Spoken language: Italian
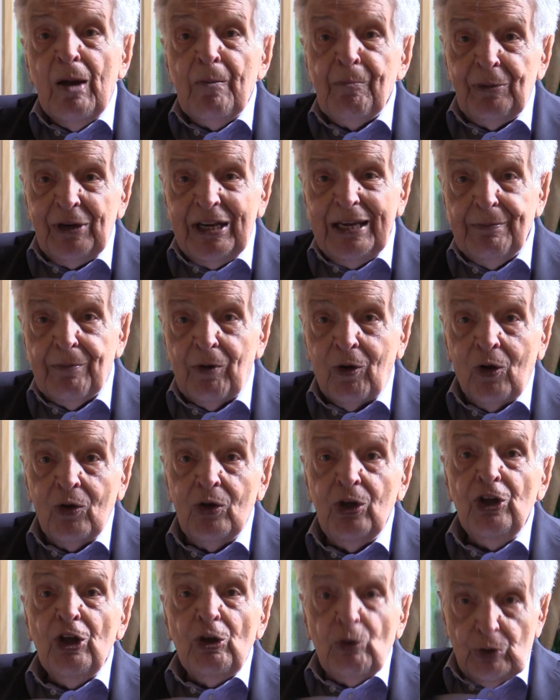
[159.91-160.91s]
Primo,
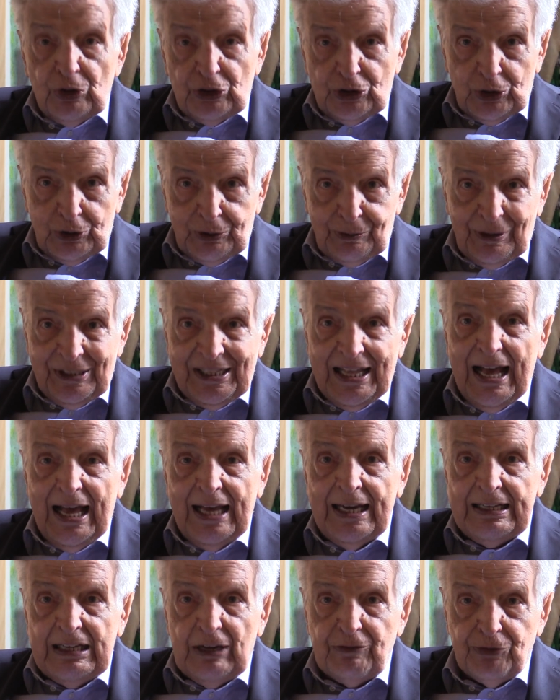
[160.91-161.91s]
questo
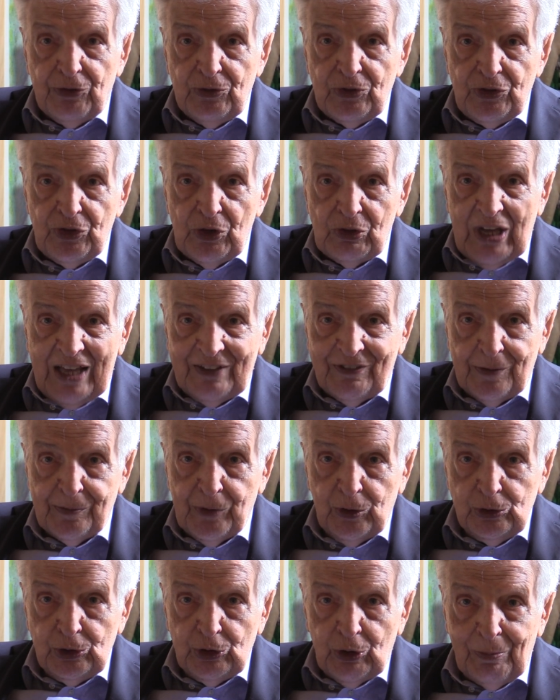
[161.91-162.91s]
ospedale che funzionava
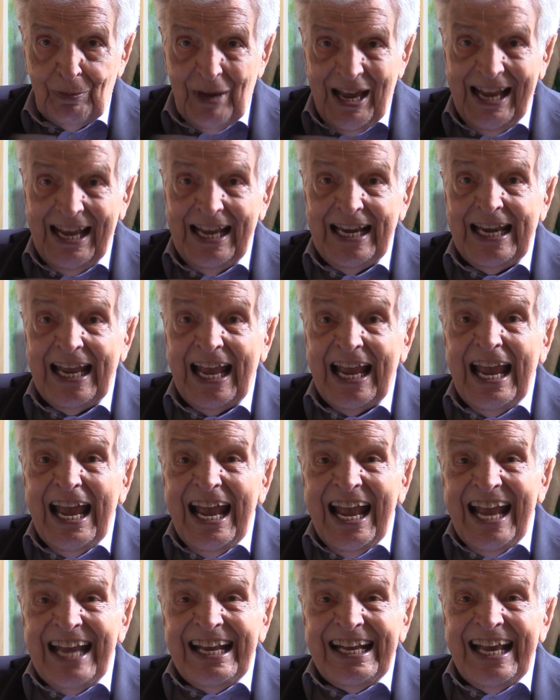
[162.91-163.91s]
molto bene
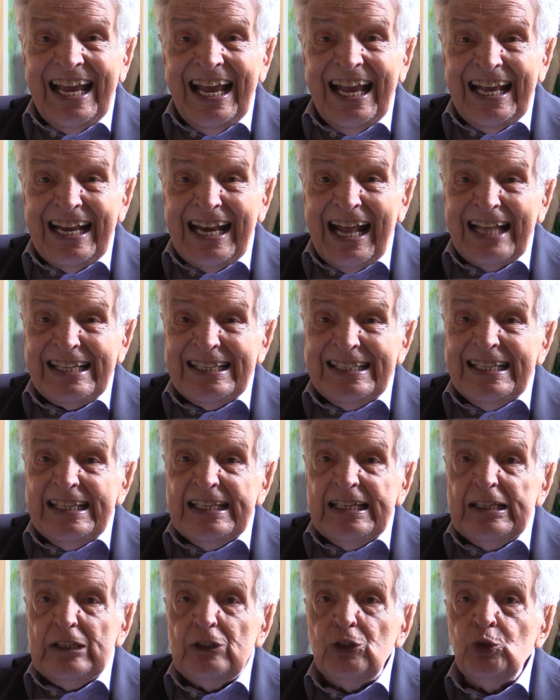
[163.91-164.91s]
e che era
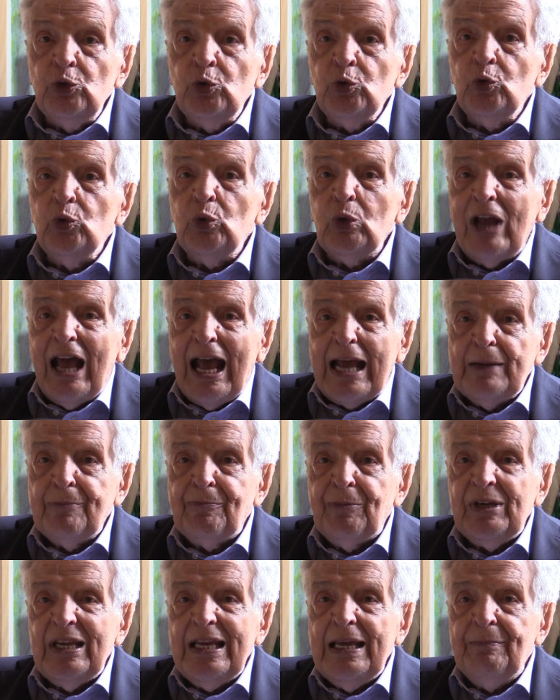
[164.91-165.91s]
addirittura ai
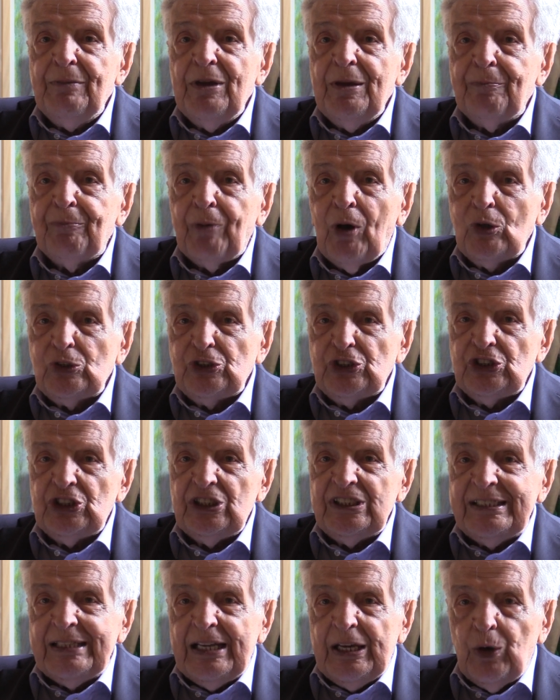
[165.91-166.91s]
primi
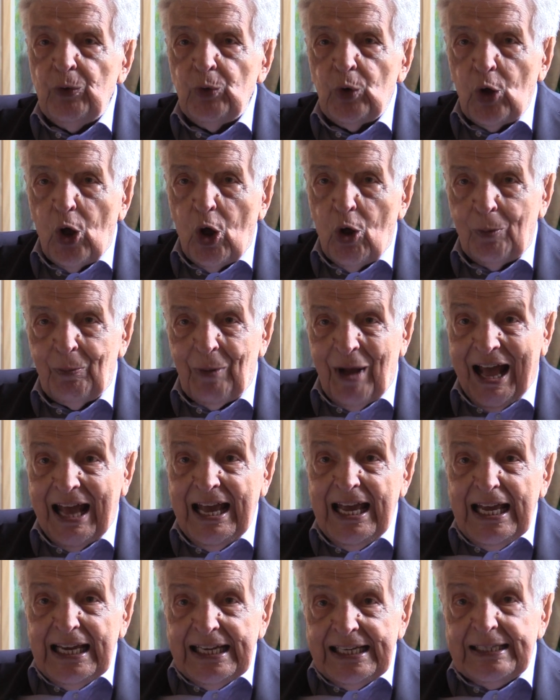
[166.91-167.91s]
posti in Europa
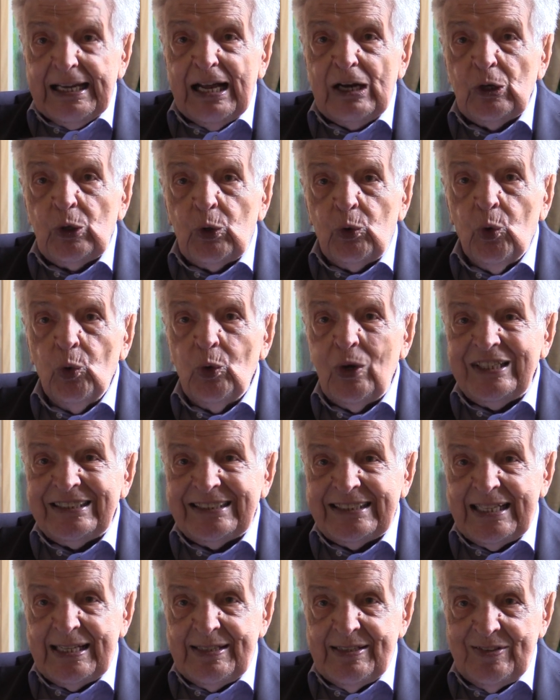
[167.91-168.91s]
in alcune
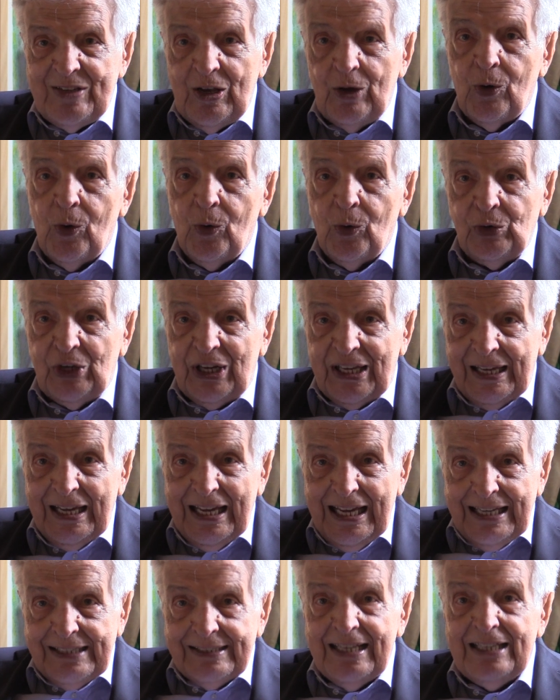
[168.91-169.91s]
sezioni
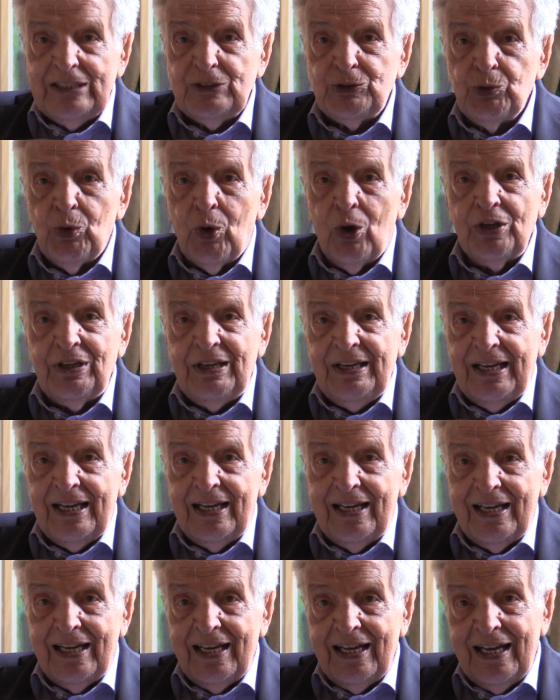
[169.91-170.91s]
suoi,
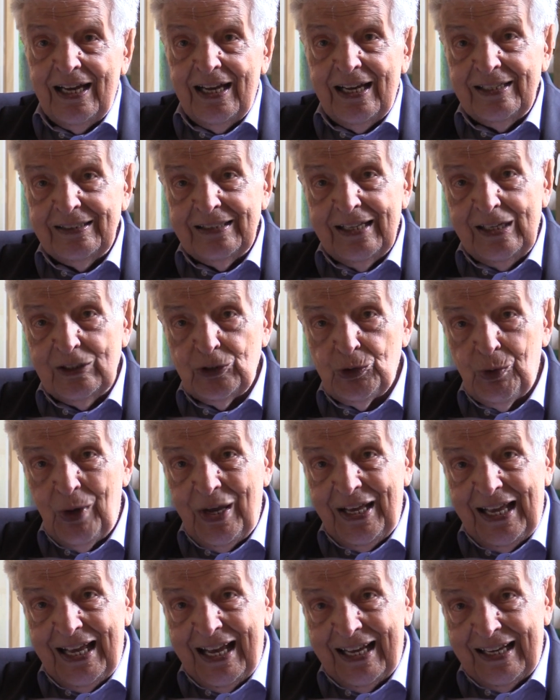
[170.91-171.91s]
eh, eh, delle
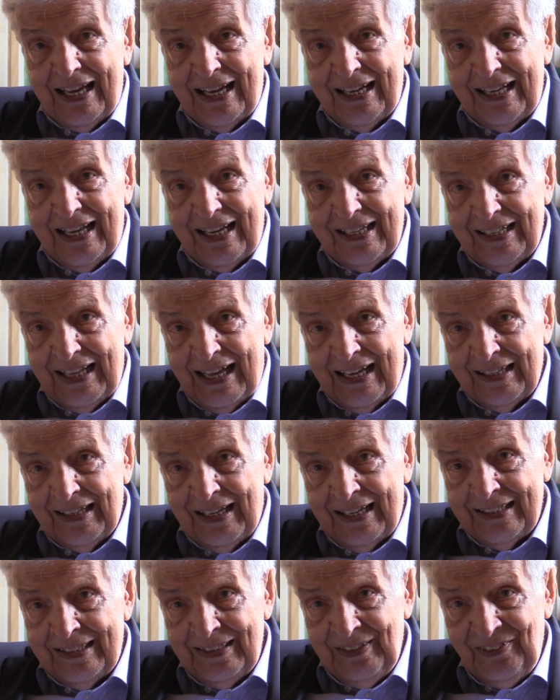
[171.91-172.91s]
sue eh, eh, eh
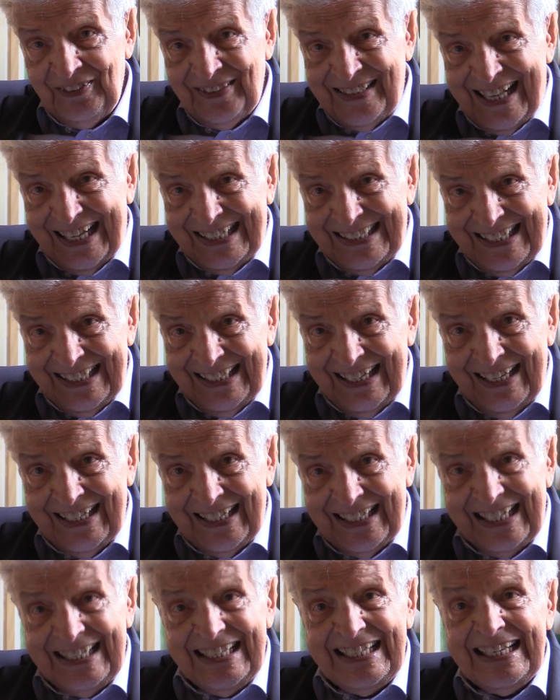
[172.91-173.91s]
attività
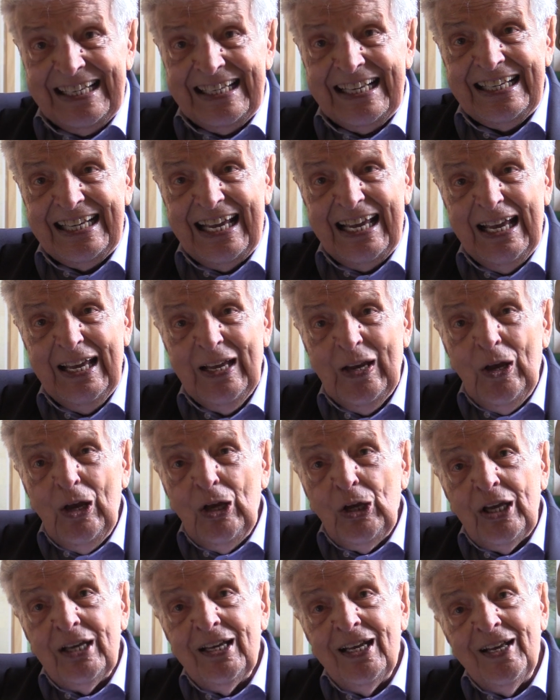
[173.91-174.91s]
eh, cliniche,
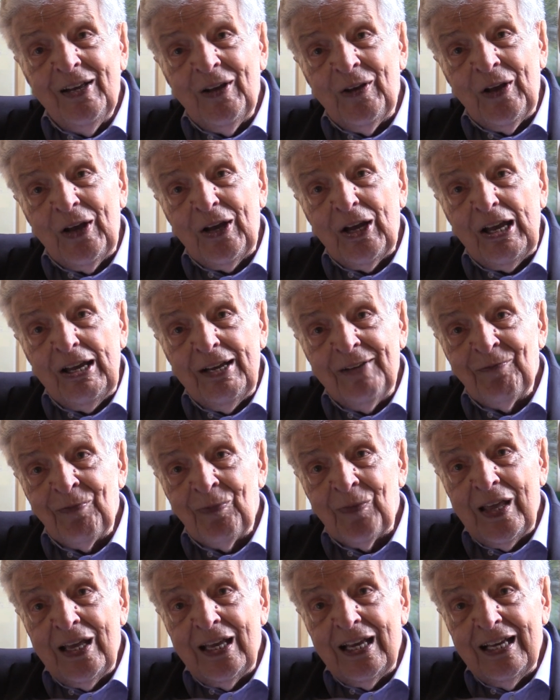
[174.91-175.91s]

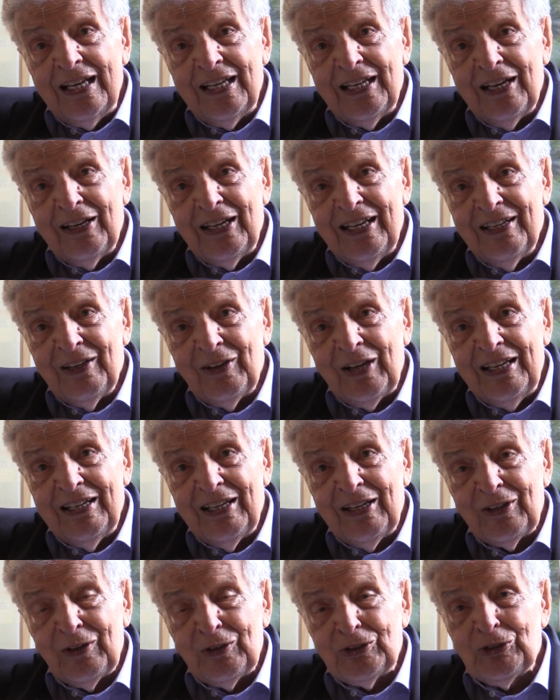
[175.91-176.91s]

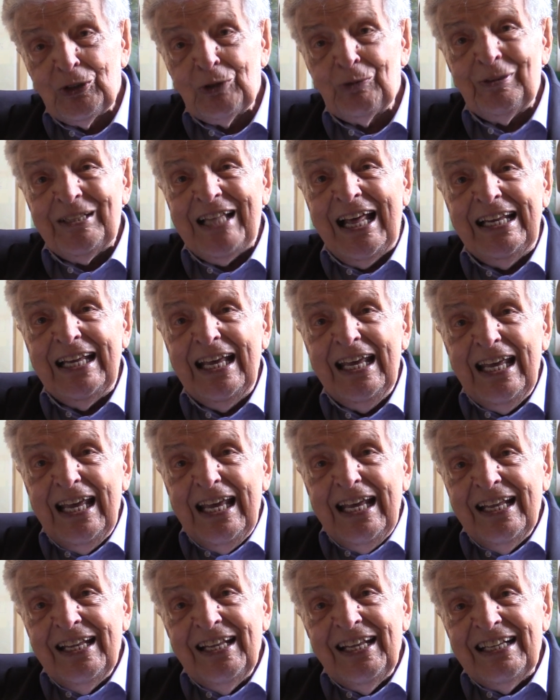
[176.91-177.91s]
ehm, questo ospedale,
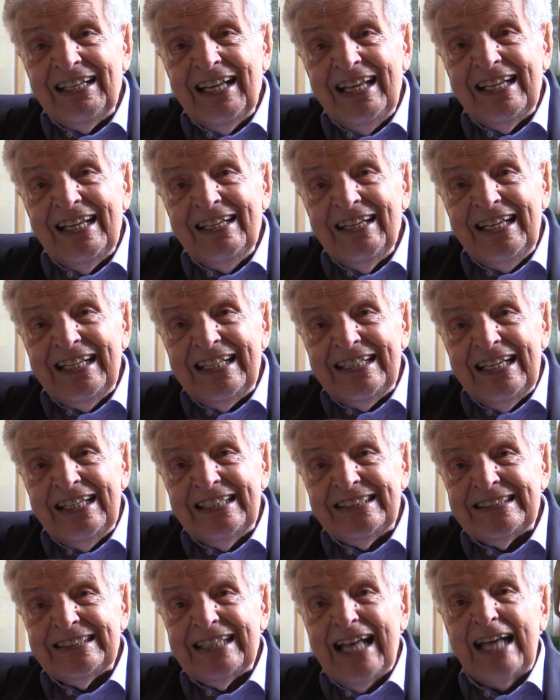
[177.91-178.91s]
ne, ne,
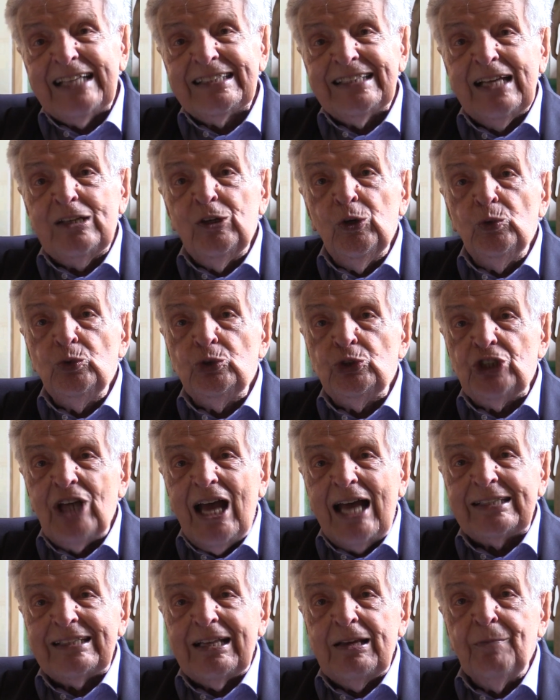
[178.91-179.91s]
è stata
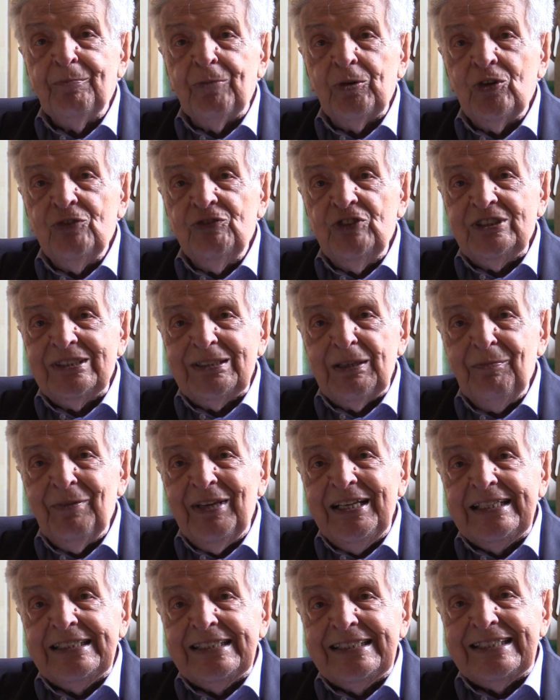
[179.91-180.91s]
annunciata
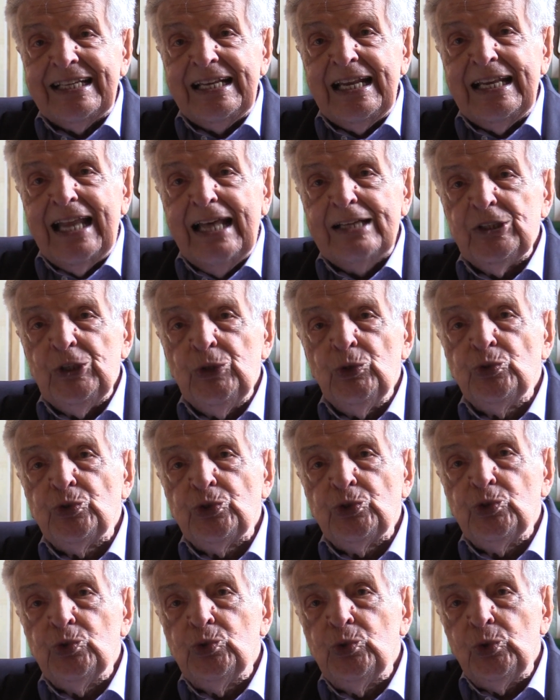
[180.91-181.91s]
improvvisamente la
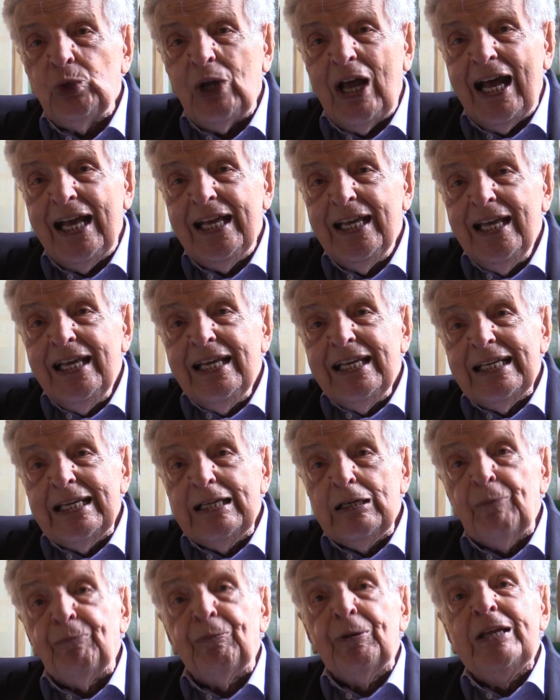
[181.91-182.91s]
chiusura
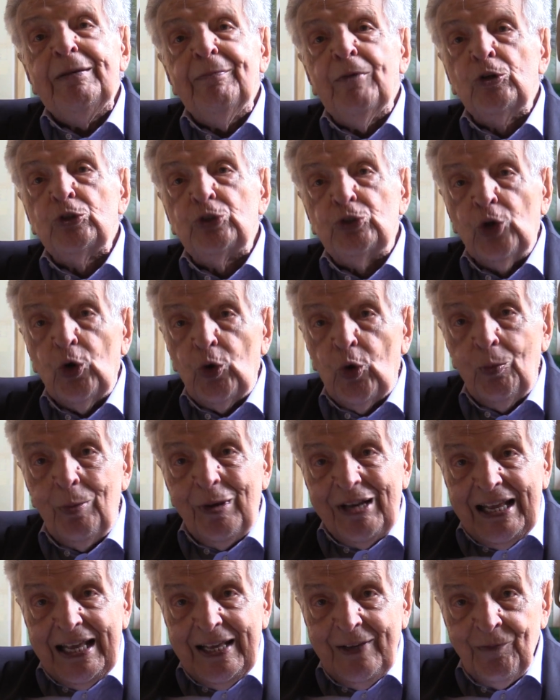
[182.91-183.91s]
il primo
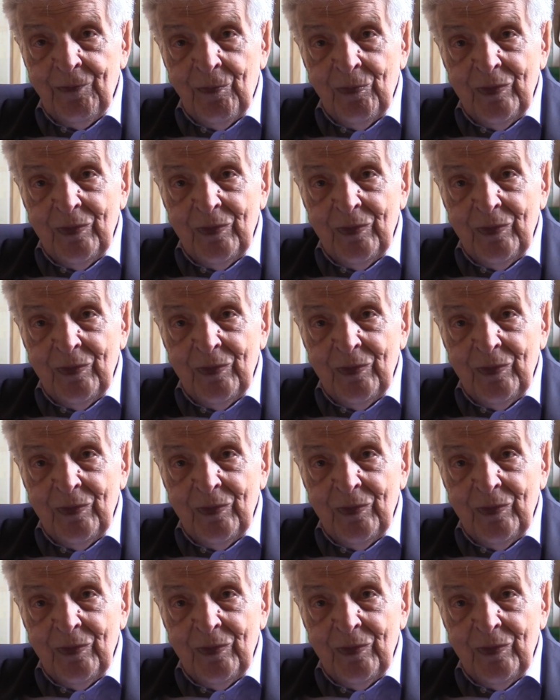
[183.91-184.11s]
ottobre